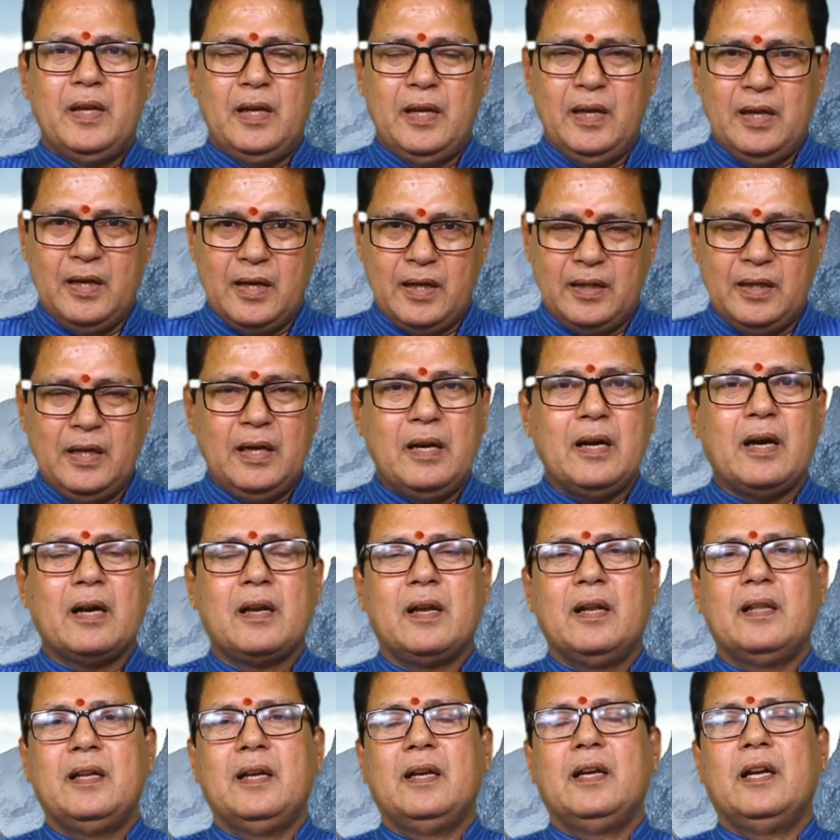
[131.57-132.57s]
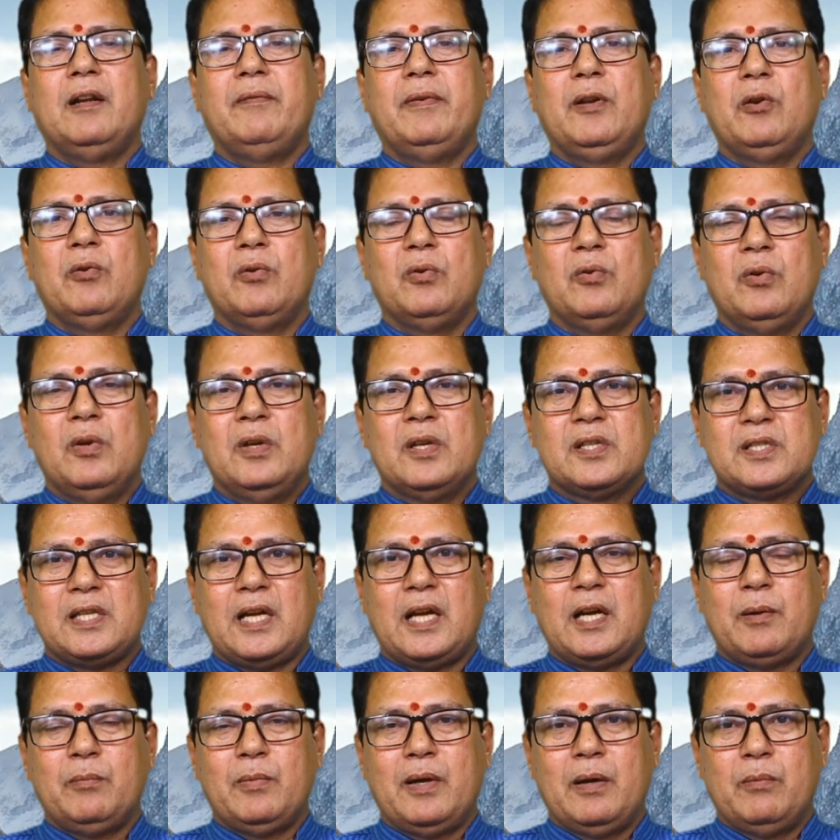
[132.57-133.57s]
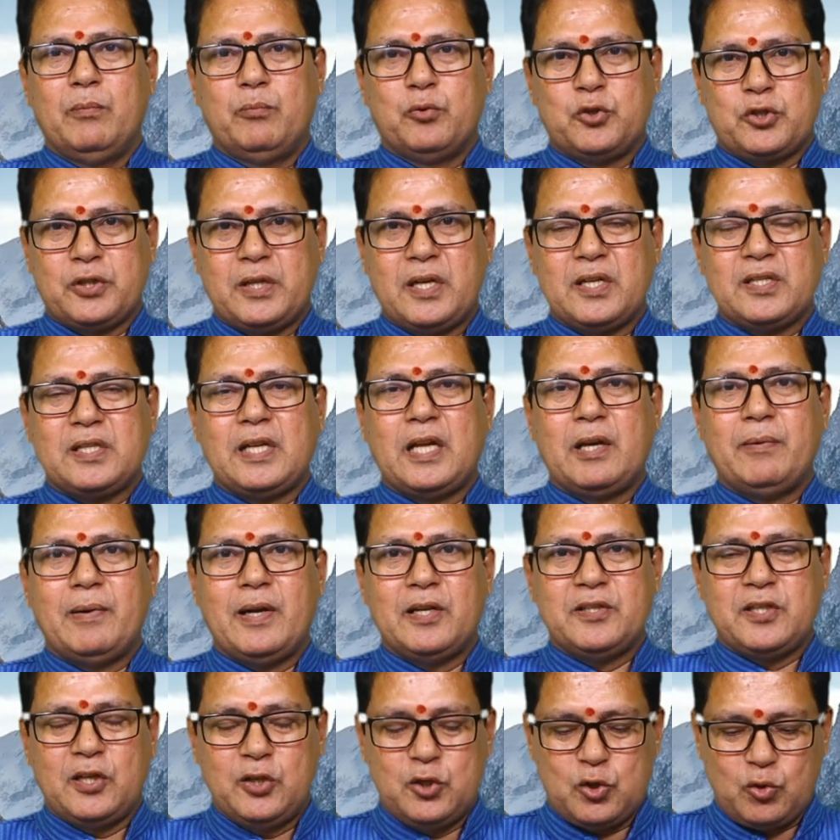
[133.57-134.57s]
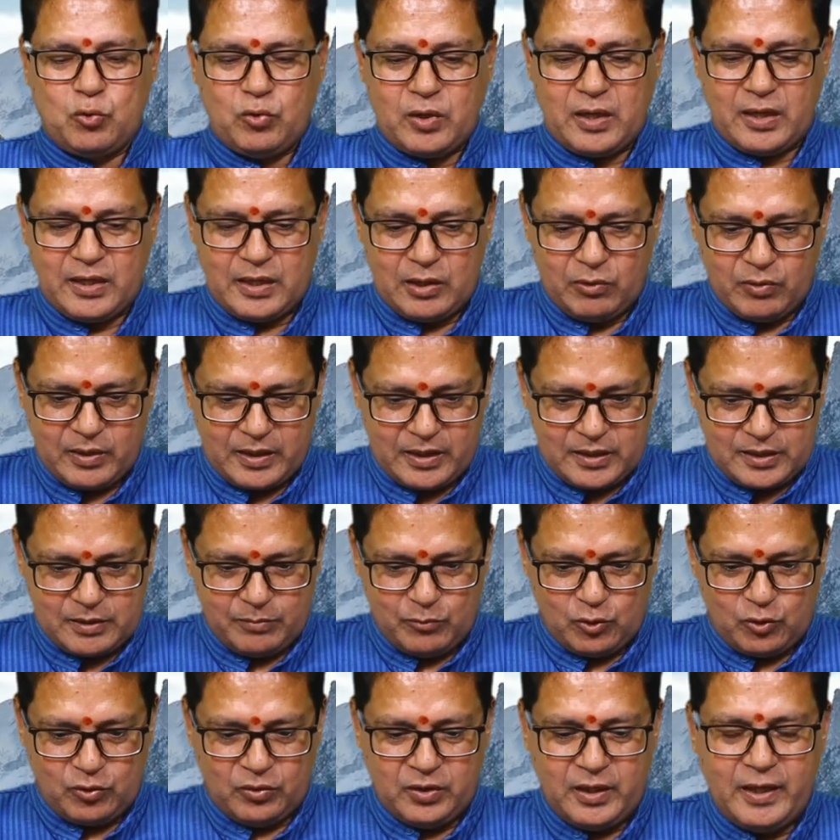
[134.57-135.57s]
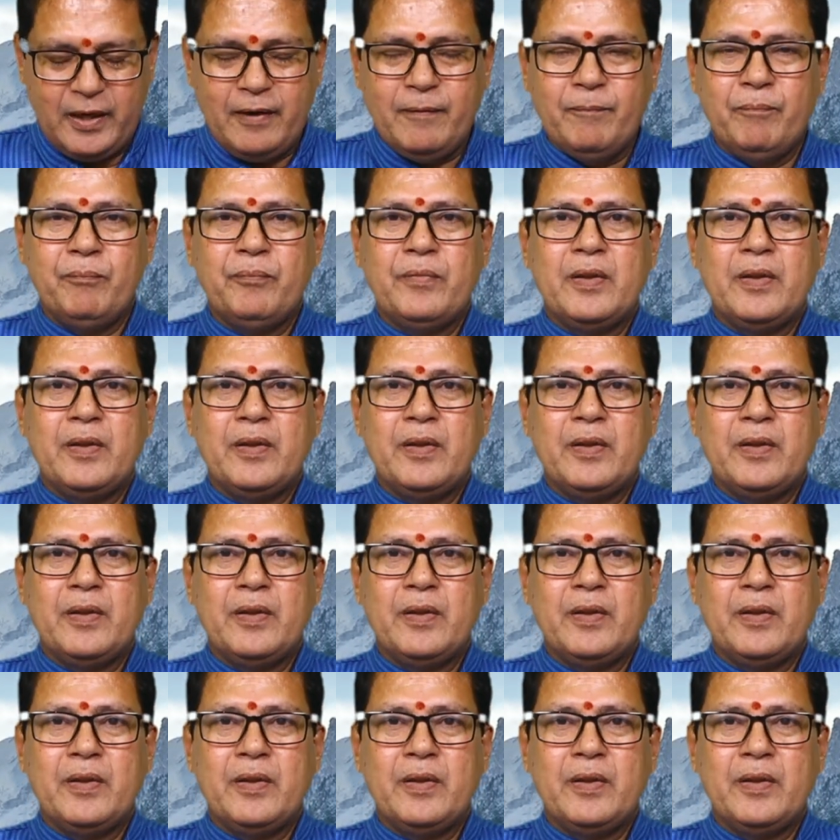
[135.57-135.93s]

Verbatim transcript: ఈ నది ఘాట్ల దగ్గర వీరు స్థానం పుష్కర స్థానం ఆచరించుకోవడానికి అవకాశం ఉంటుంది